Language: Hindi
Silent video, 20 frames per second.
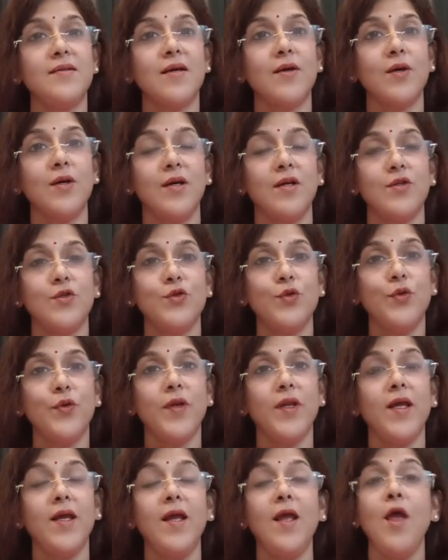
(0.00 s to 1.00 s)

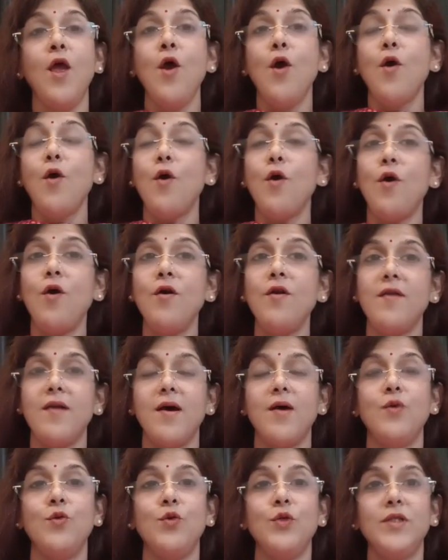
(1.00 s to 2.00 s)
सूर्य और
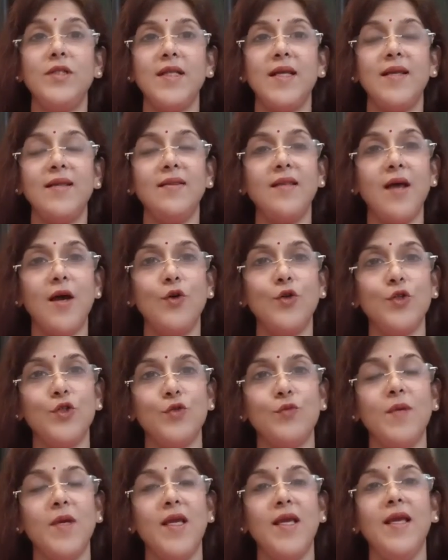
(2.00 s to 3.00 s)
राहु टेंथ हाउस में
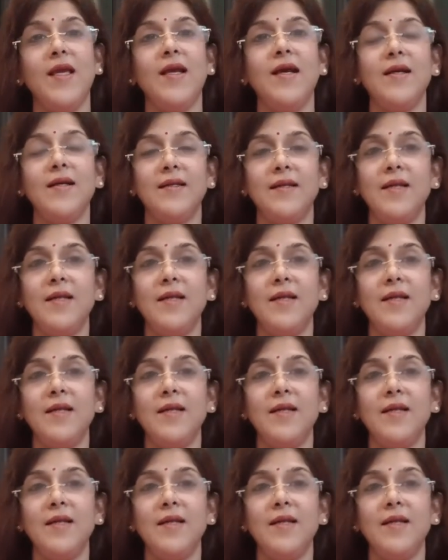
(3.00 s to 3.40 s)
इकट्ठे